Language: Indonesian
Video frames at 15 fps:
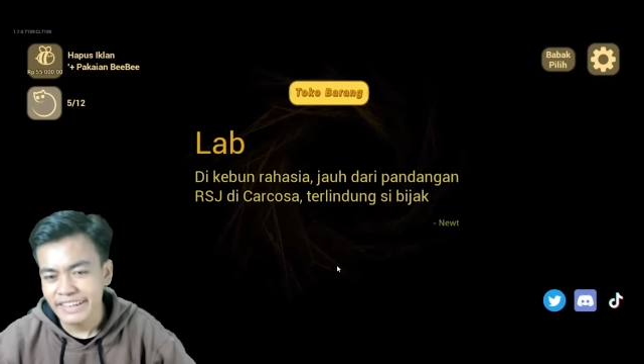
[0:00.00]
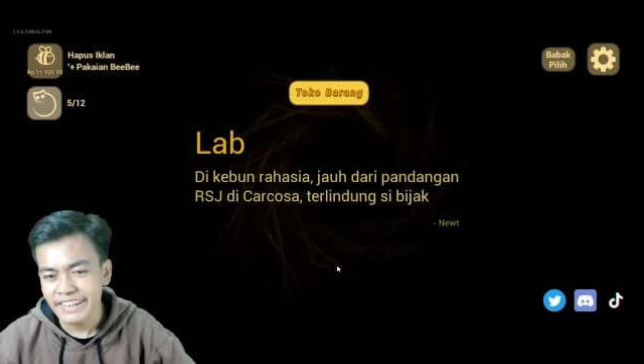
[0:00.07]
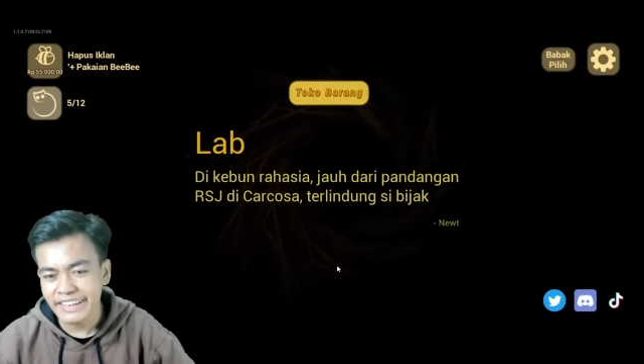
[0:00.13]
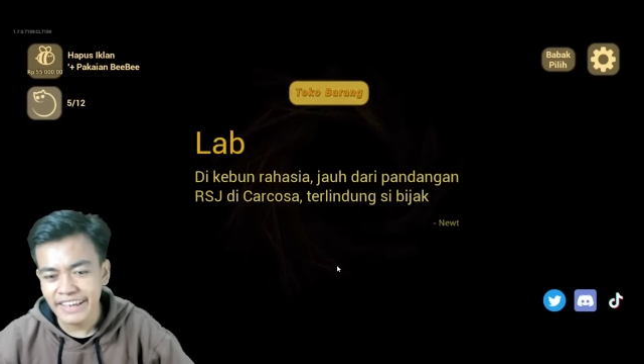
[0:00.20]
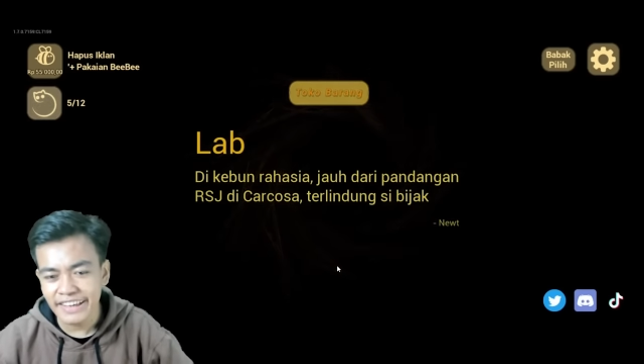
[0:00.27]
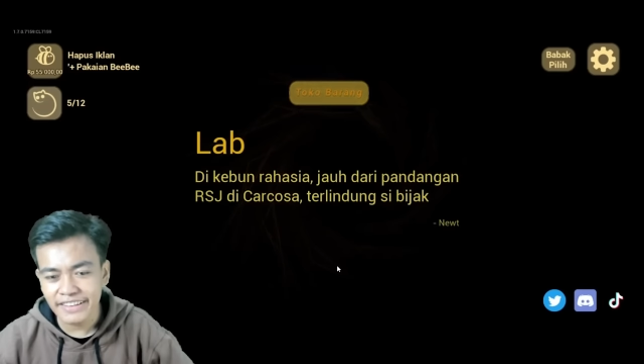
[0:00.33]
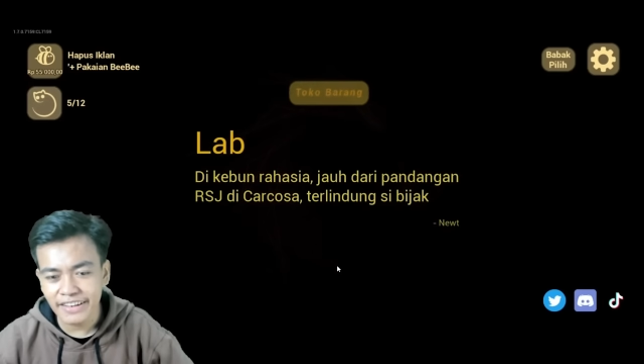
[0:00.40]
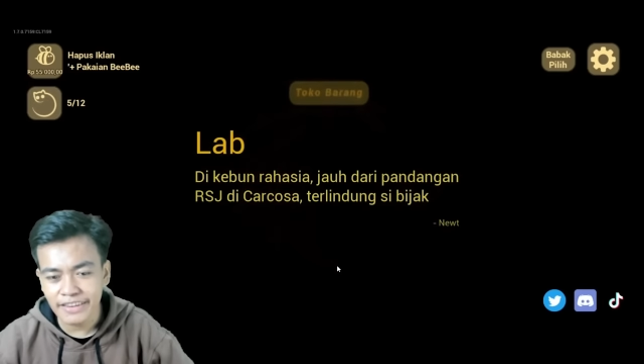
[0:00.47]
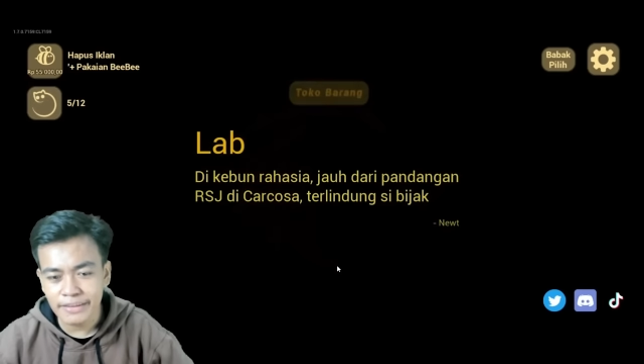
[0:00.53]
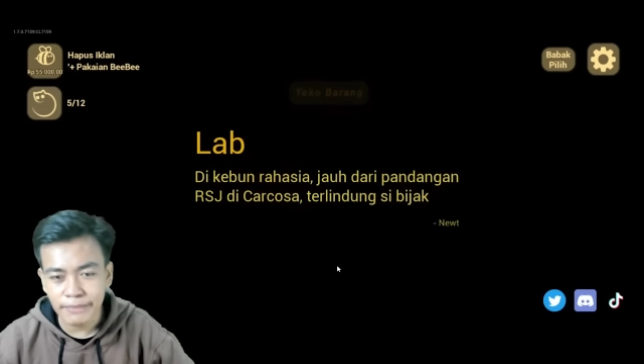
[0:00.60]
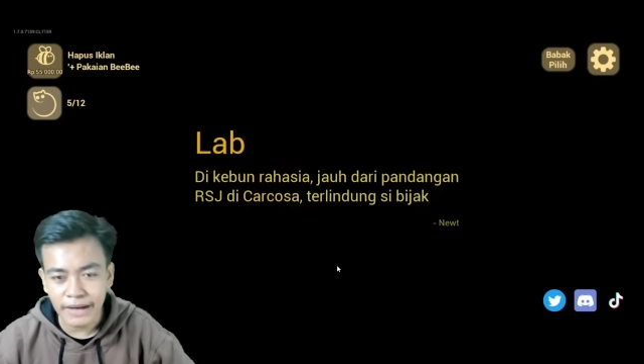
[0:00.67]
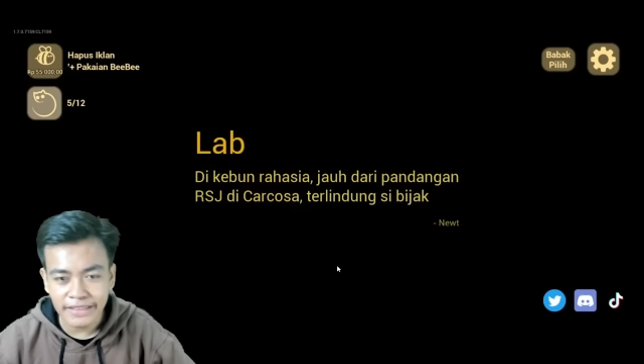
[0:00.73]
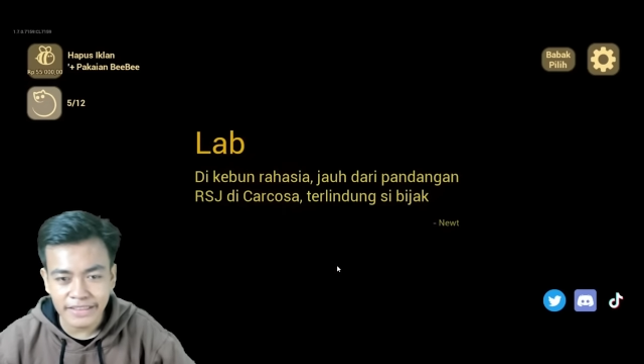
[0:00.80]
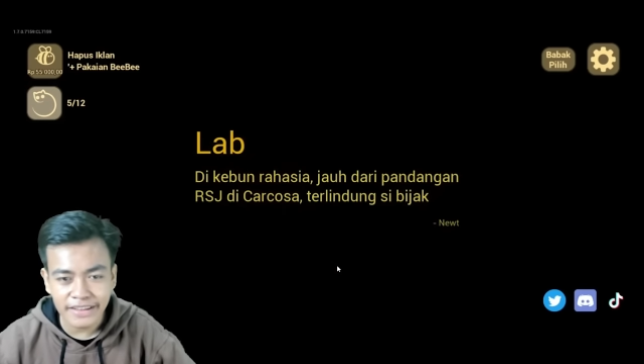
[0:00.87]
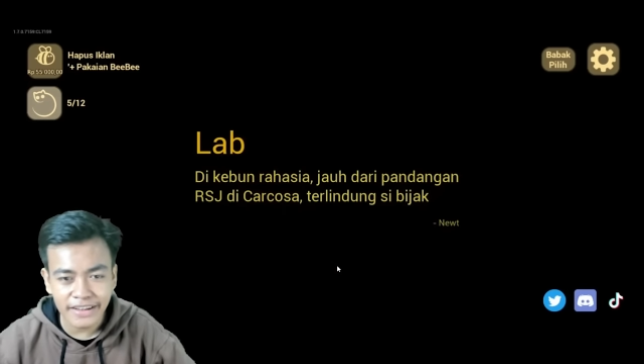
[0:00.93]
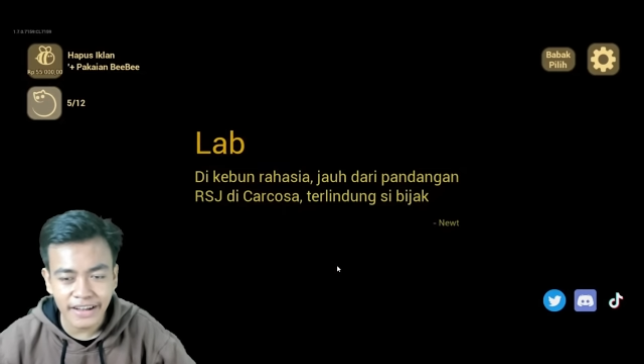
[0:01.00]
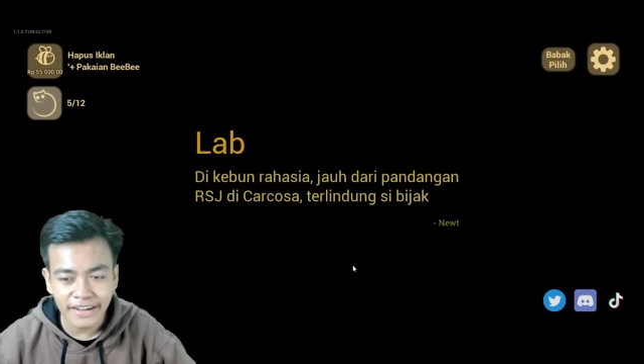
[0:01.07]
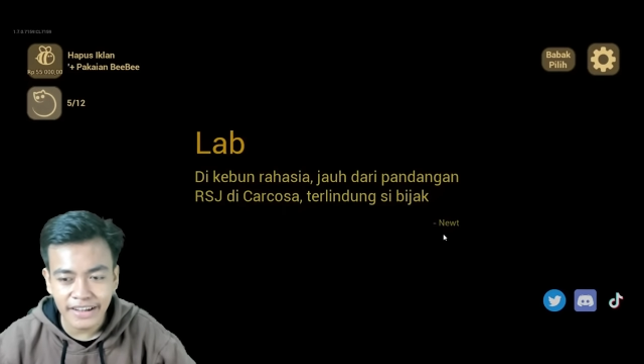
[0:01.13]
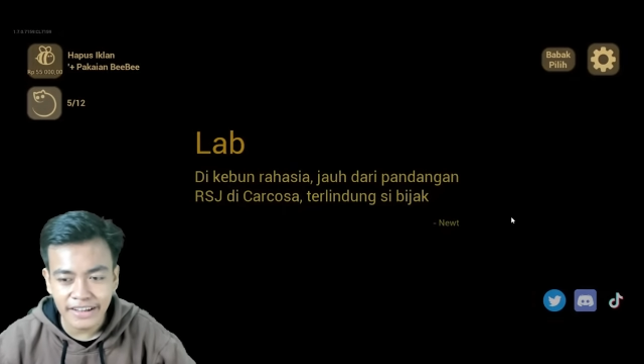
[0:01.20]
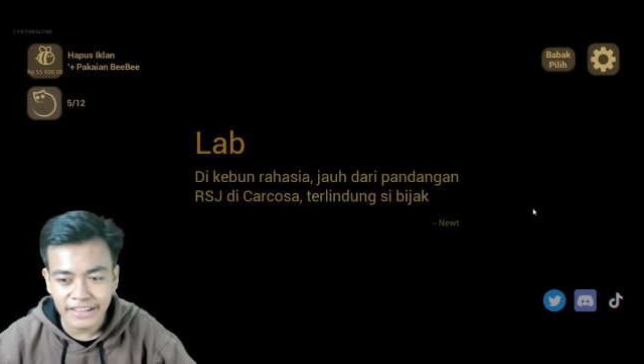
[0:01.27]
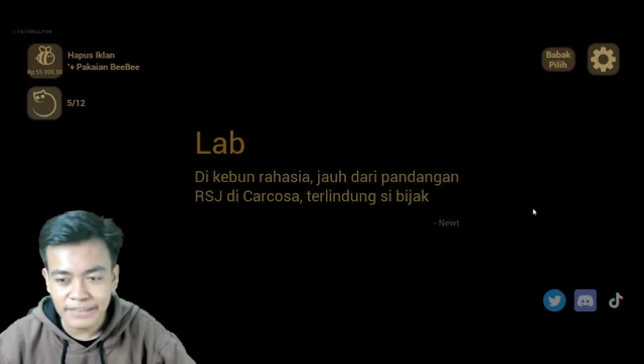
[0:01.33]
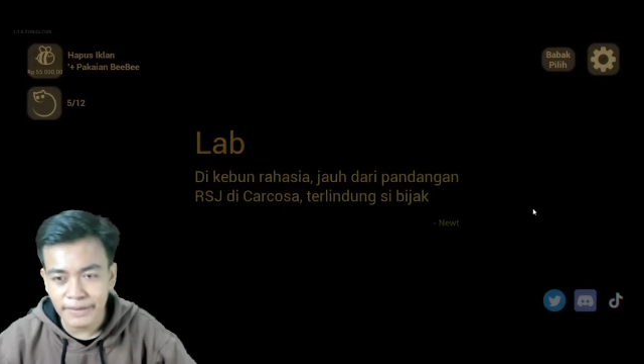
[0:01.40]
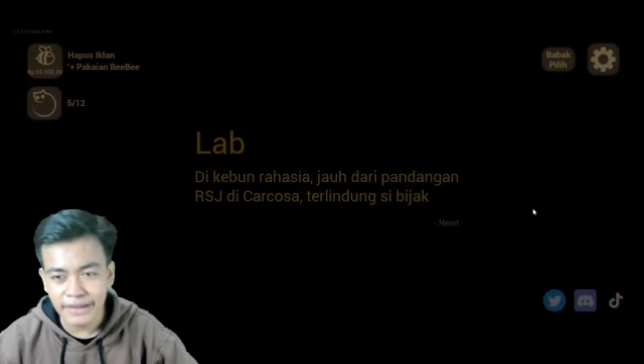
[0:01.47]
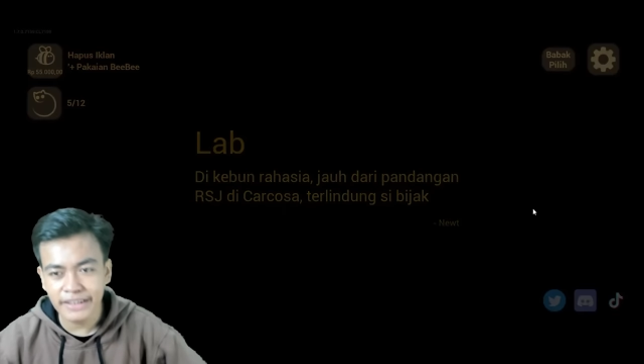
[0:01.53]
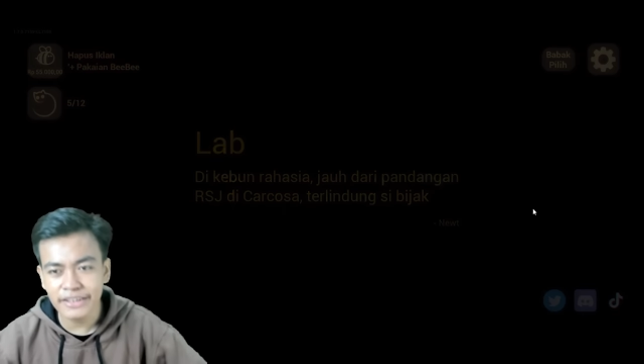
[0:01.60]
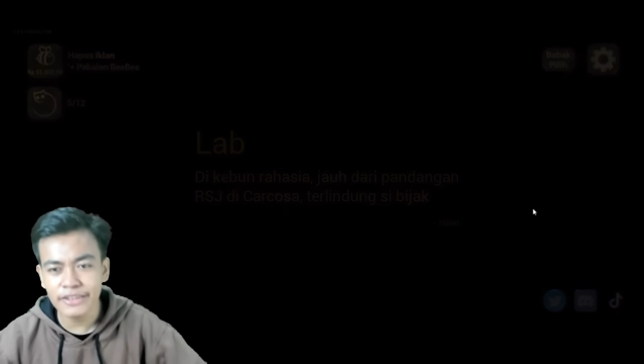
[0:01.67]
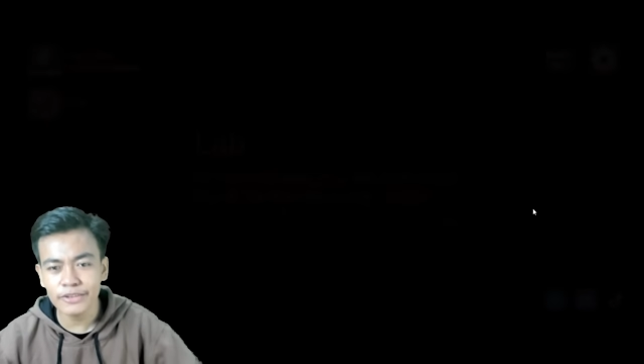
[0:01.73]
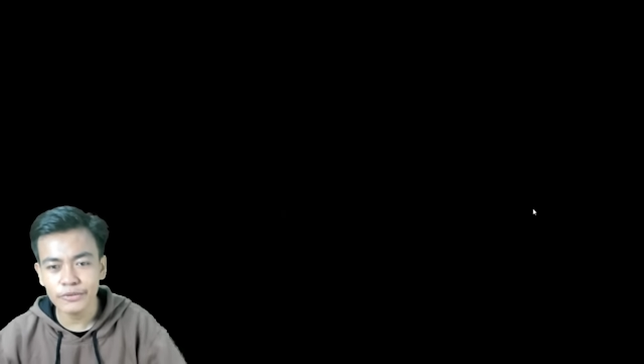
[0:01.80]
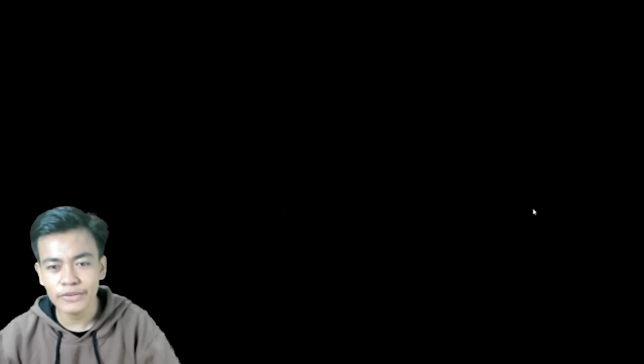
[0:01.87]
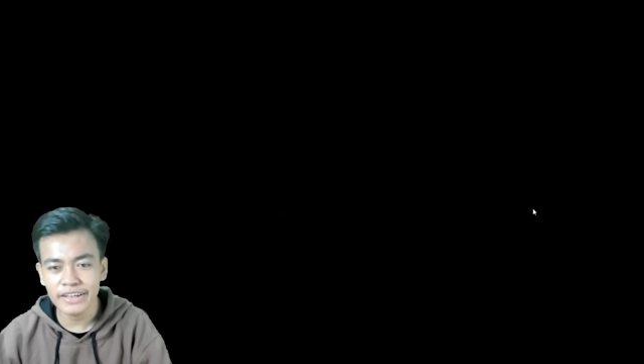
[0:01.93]
ini kayaknya terjemahannya agak gimana
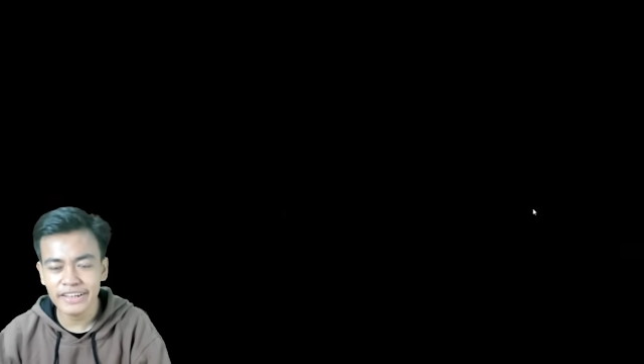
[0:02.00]
gitu ya